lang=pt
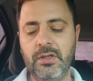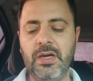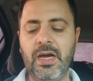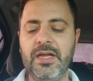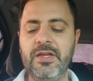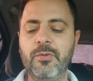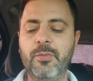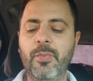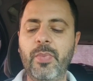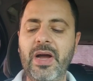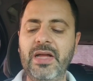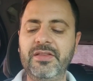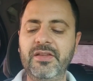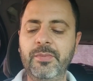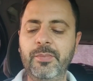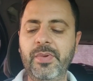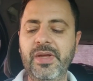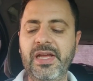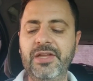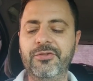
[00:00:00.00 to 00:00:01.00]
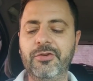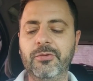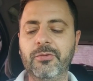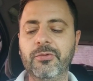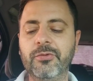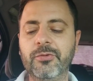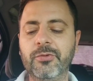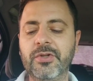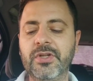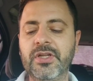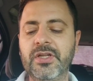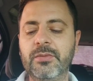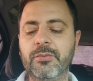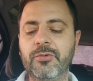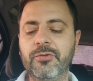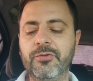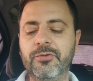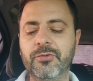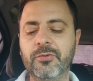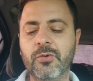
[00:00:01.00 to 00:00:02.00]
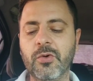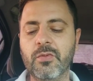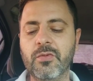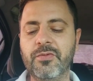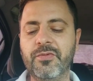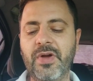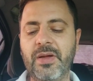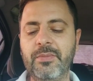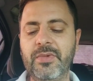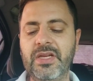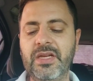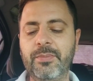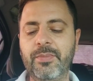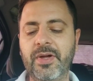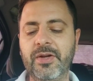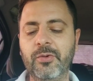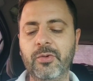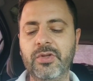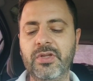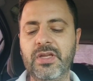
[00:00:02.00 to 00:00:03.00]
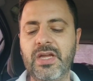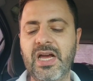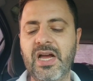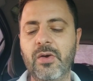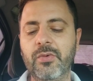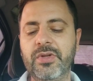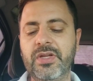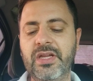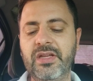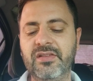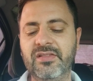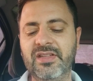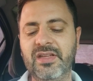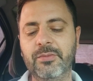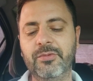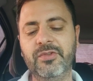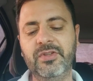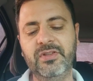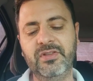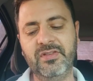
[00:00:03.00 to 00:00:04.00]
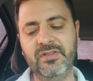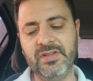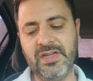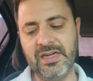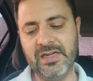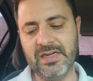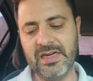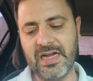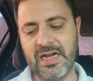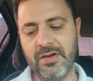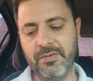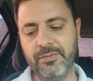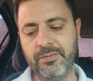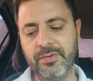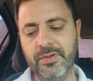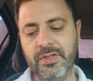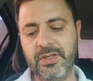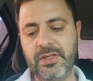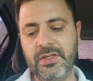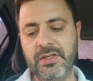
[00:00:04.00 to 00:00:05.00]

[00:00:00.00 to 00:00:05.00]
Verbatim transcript: Aí o padre pede, ó, nos unamos como família paroquial e rezemos em desagravo.